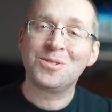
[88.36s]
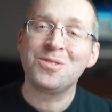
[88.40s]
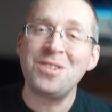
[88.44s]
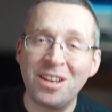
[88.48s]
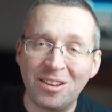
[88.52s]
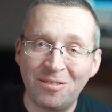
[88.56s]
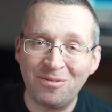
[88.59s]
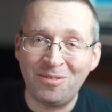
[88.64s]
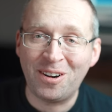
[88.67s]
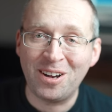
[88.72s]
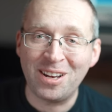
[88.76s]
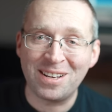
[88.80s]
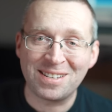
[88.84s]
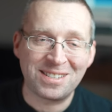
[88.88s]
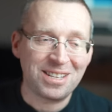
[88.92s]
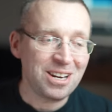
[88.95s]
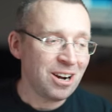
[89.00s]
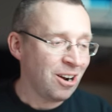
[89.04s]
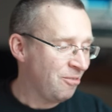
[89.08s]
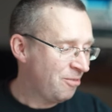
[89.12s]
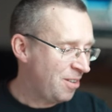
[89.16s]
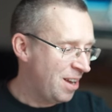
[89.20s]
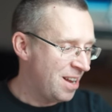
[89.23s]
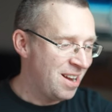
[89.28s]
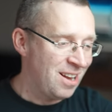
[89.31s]
nie twoje
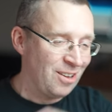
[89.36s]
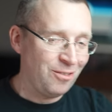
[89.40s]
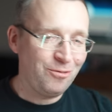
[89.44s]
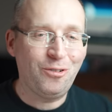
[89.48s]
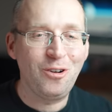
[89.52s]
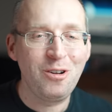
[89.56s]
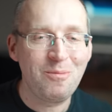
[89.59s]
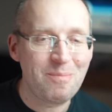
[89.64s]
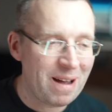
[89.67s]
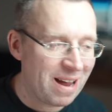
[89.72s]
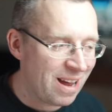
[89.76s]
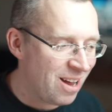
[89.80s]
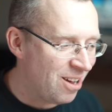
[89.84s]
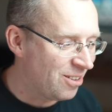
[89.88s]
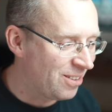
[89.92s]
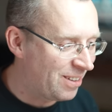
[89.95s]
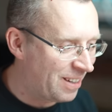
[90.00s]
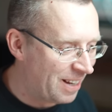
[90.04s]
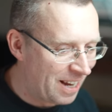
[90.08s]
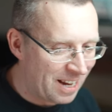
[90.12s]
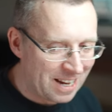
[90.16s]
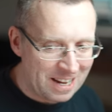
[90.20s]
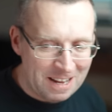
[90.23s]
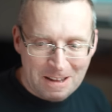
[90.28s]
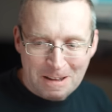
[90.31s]
zdrowie, nie twój
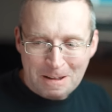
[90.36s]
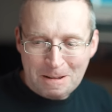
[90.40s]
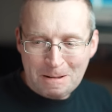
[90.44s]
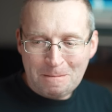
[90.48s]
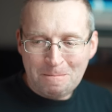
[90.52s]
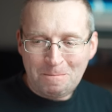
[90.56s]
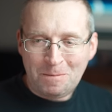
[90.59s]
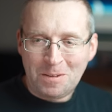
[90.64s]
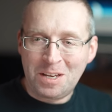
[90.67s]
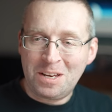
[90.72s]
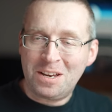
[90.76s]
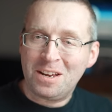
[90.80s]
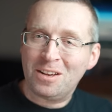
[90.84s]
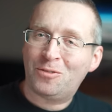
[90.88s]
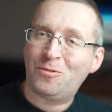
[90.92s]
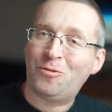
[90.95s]
majątek, i nie